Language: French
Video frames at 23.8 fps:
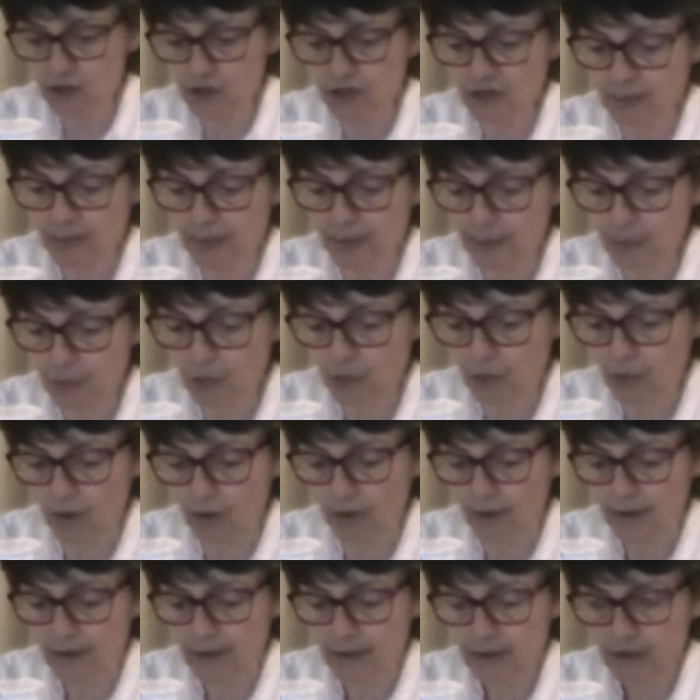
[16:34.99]
ne sais pas
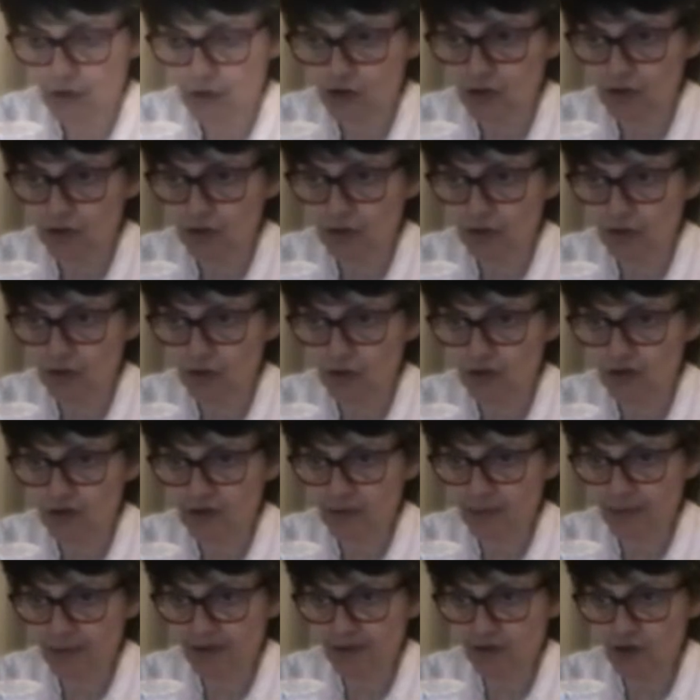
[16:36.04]
pourquoi. Je ne sais
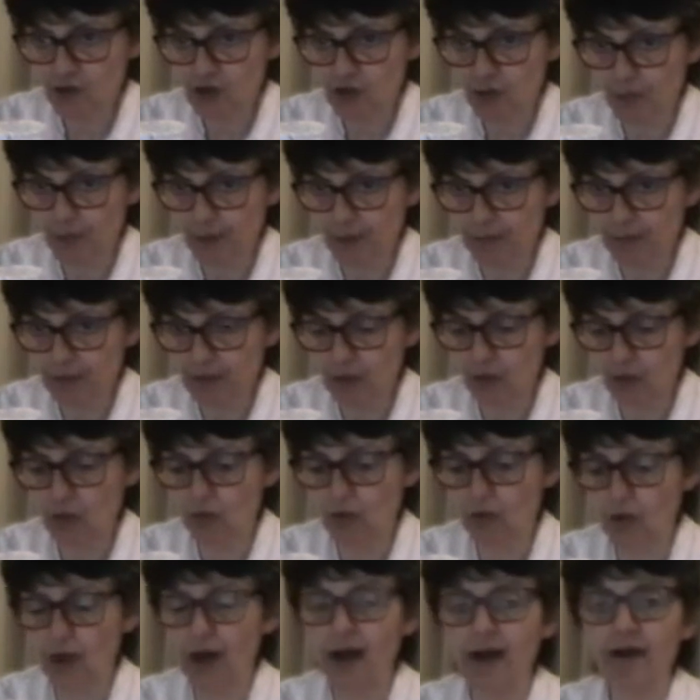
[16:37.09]
pas si j'ai pas mis
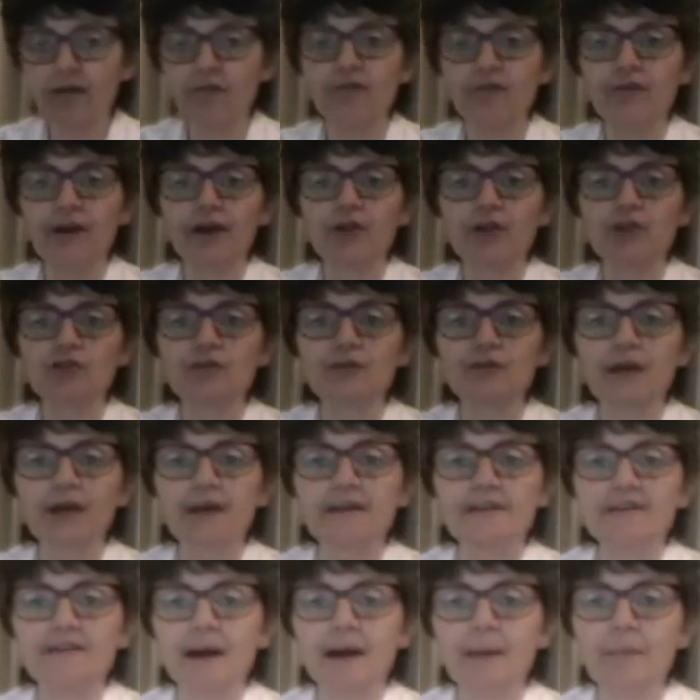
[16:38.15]
le à l'envers. Je verrai
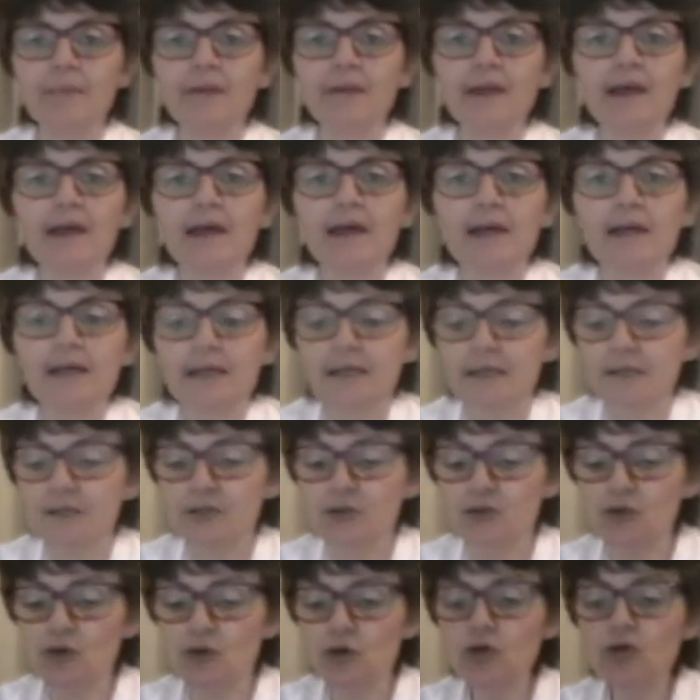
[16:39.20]
ça.
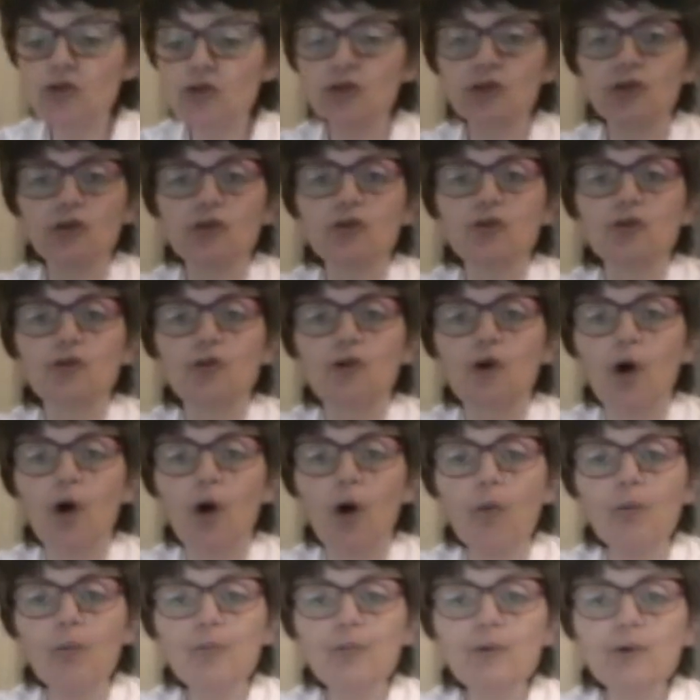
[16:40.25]
Donc, euh,
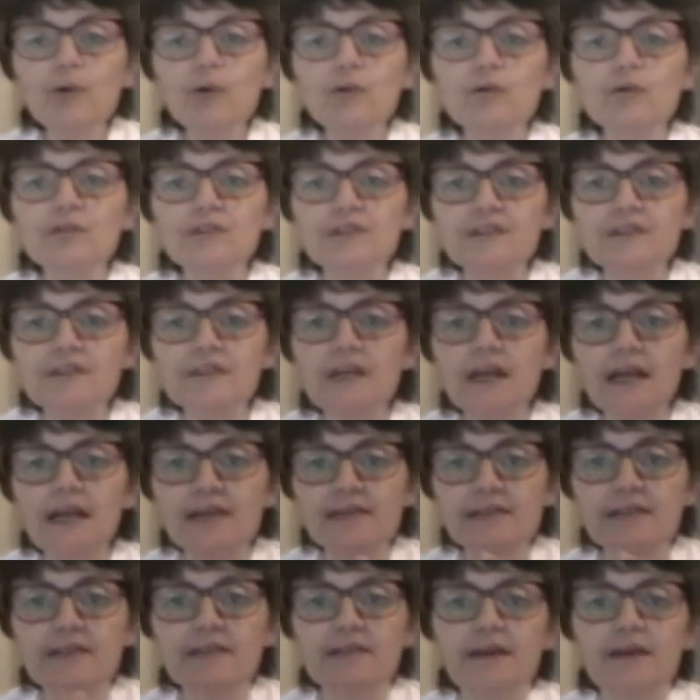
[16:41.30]
on peut aussi, là,
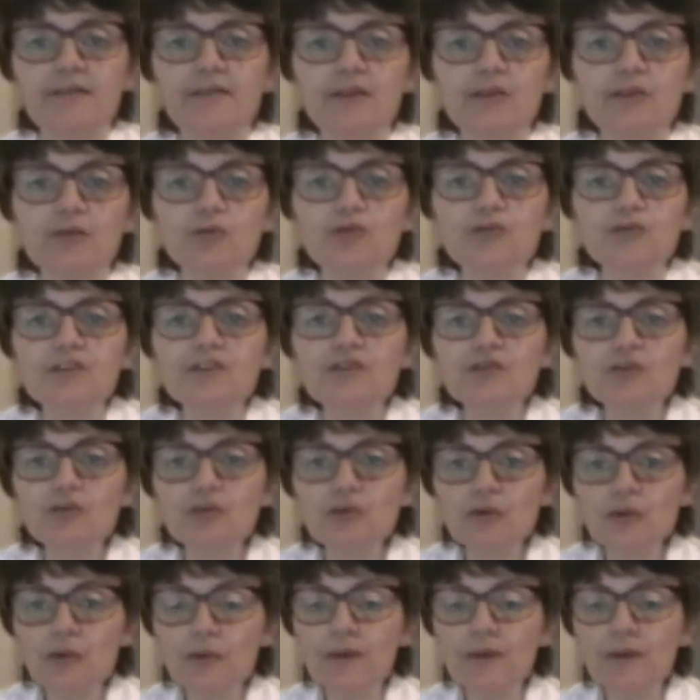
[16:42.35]
c'était avec du tissu.